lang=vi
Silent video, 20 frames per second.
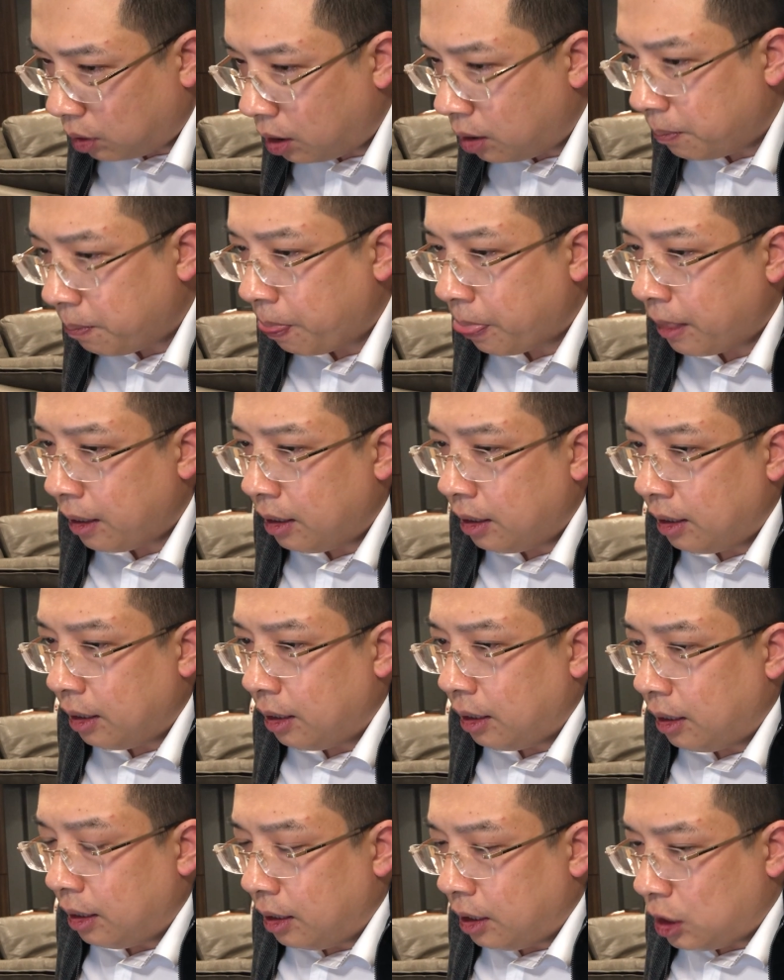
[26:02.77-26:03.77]
nữa
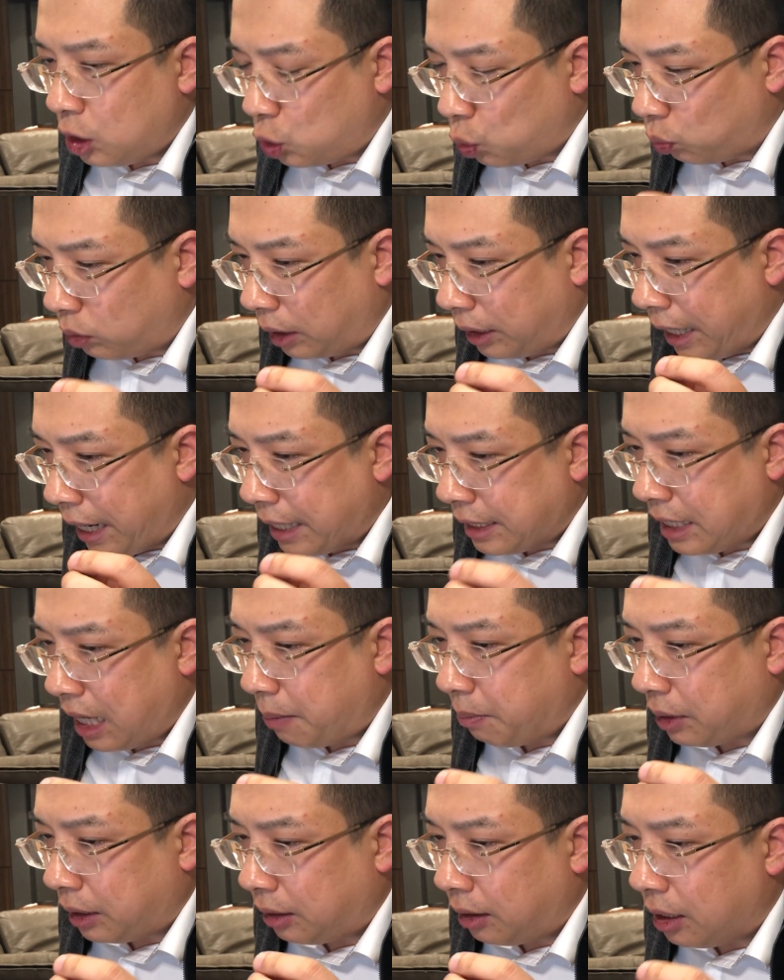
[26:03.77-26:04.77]
chúng ta để
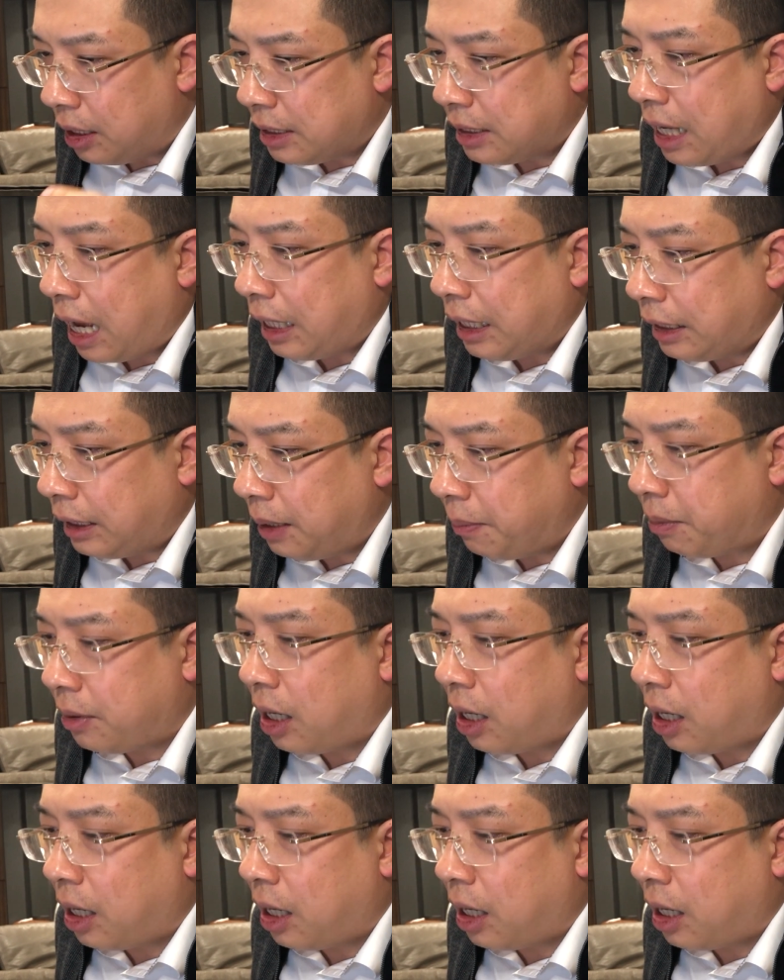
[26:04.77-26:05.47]
ra một cái thời gian để tiếp